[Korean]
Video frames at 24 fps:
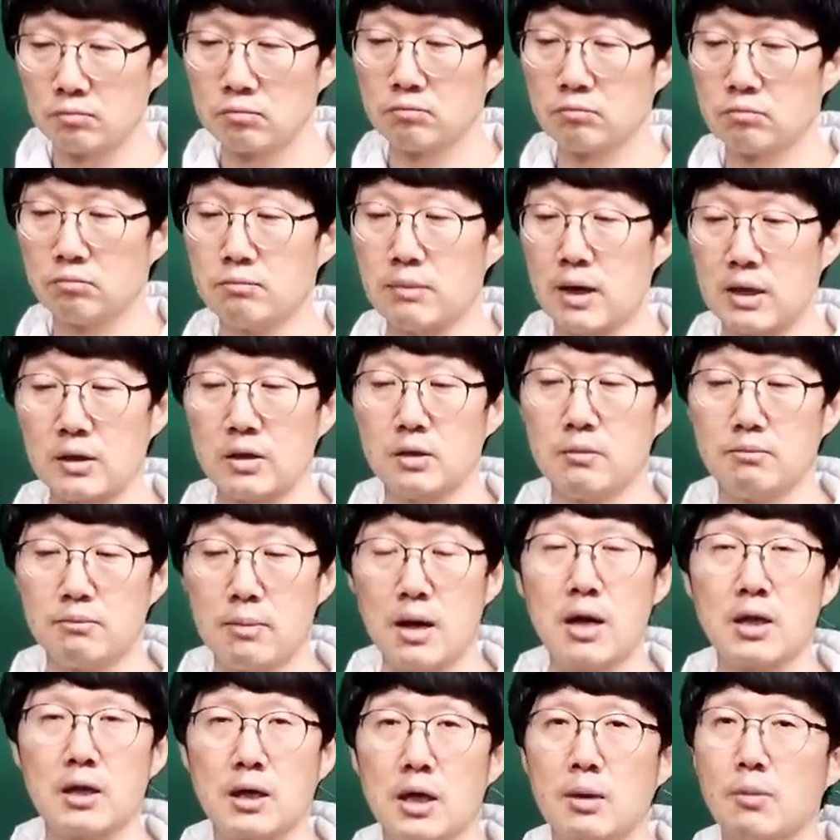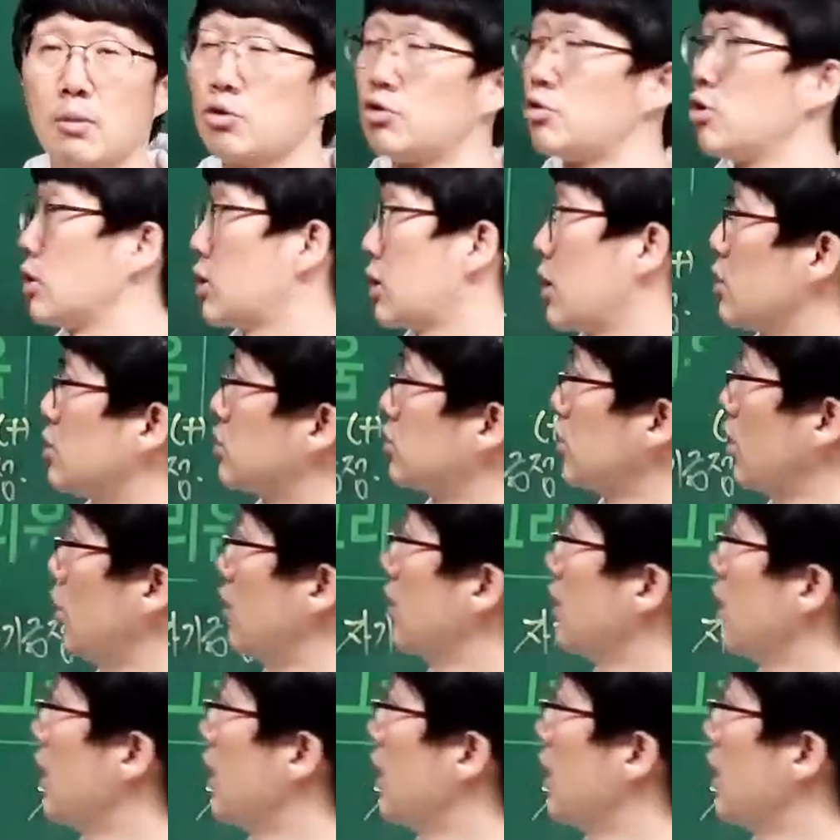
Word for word: 음, 맞는 말이라고 볼 수 있겠죠.